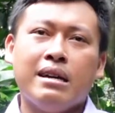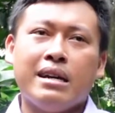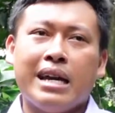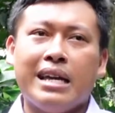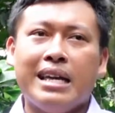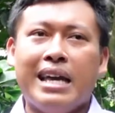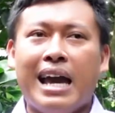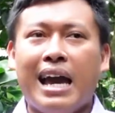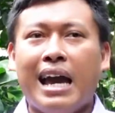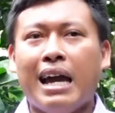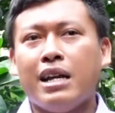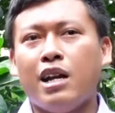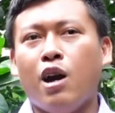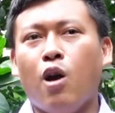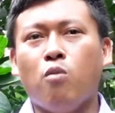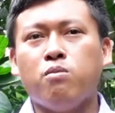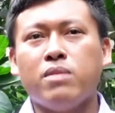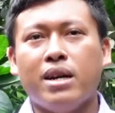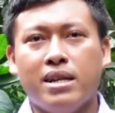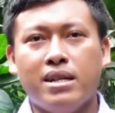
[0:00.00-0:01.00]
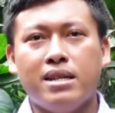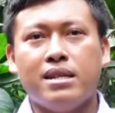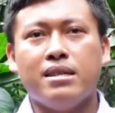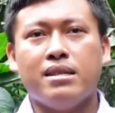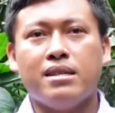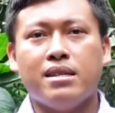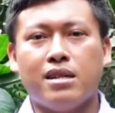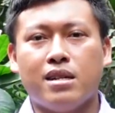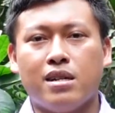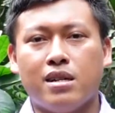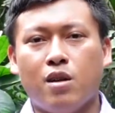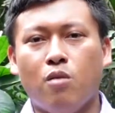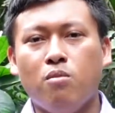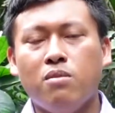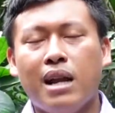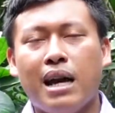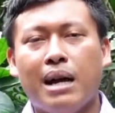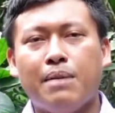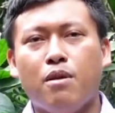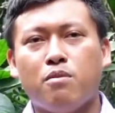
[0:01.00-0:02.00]
cái giá nó ổn định
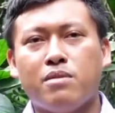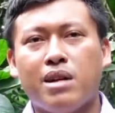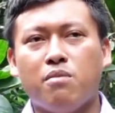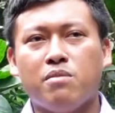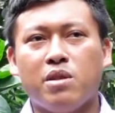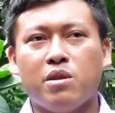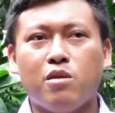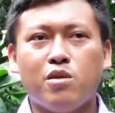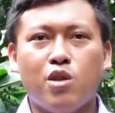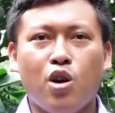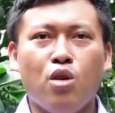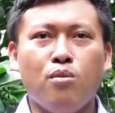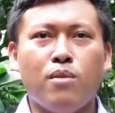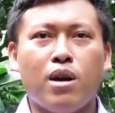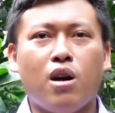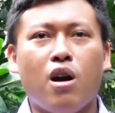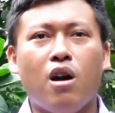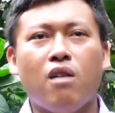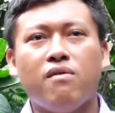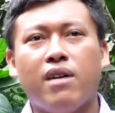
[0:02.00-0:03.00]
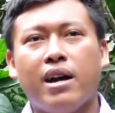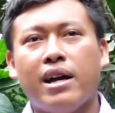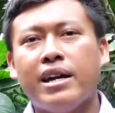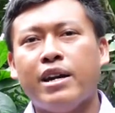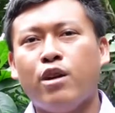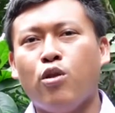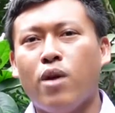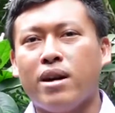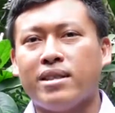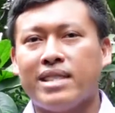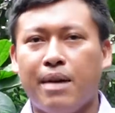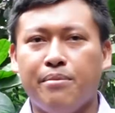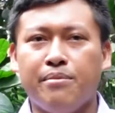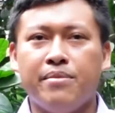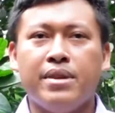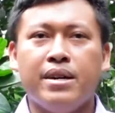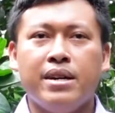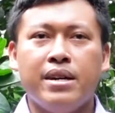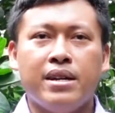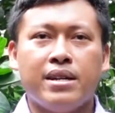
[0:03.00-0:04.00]
cũng là một trong những yếu tố mà con phải quan tâm
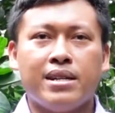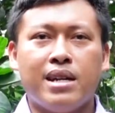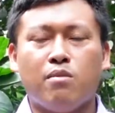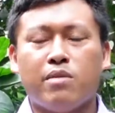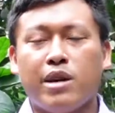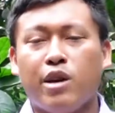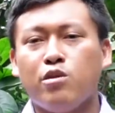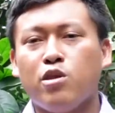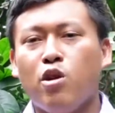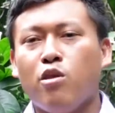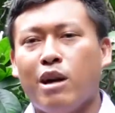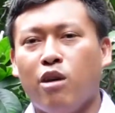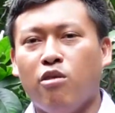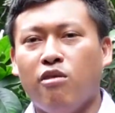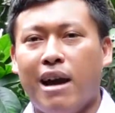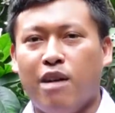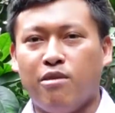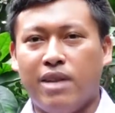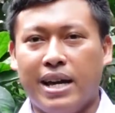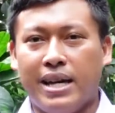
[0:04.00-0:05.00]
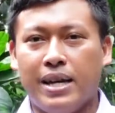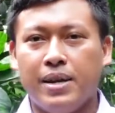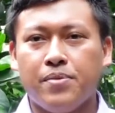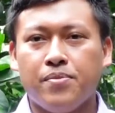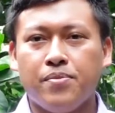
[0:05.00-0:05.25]
trong cái yếu tố đầu vào này